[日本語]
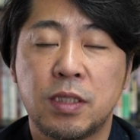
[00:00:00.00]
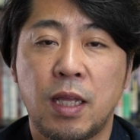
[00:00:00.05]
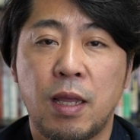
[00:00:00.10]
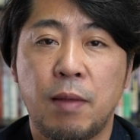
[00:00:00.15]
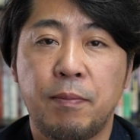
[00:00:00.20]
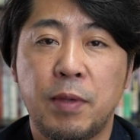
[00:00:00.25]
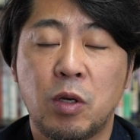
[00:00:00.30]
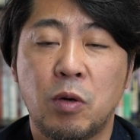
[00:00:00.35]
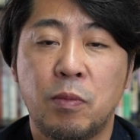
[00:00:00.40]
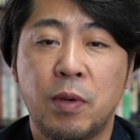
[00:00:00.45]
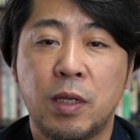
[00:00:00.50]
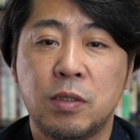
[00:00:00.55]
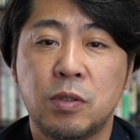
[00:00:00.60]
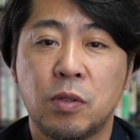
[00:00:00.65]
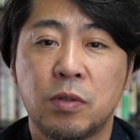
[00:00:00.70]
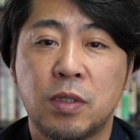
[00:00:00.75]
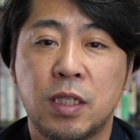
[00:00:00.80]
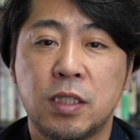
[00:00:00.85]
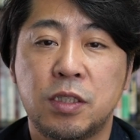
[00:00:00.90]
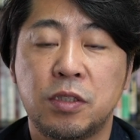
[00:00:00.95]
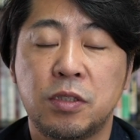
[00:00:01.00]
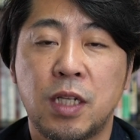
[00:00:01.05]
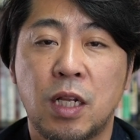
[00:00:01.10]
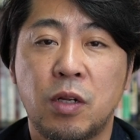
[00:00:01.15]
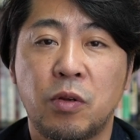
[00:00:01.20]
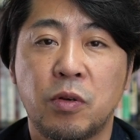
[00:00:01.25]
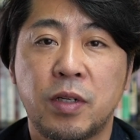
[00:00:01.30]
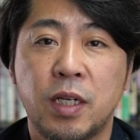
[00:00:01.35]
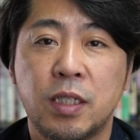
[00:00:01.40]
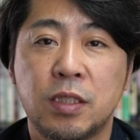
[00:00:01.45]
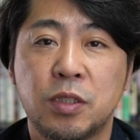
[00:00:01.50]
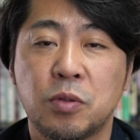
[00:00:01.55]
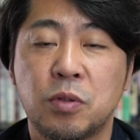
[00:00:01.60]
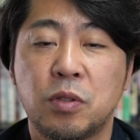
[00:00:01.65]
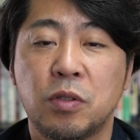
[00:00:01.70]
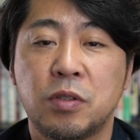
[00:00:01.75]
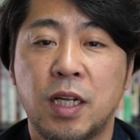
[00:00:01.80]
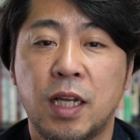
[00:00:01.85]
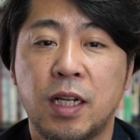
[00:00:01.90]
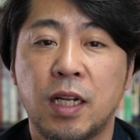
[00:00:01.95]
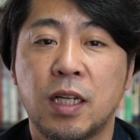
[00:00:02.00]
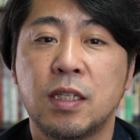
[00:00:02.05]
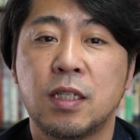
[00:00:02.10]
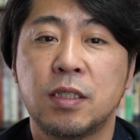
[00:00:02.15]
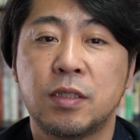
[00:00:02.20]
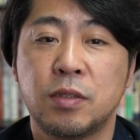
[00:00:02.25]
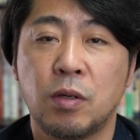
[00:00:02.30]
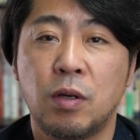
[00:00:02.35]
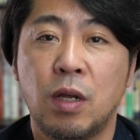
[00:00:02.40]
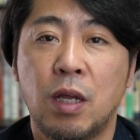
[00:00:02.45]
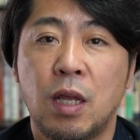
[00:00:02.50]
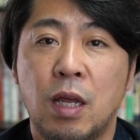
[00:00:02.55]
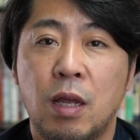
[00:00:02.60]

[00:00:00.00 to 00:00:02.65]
て見込めるのって17億円ちょっとぐらいなんですよ。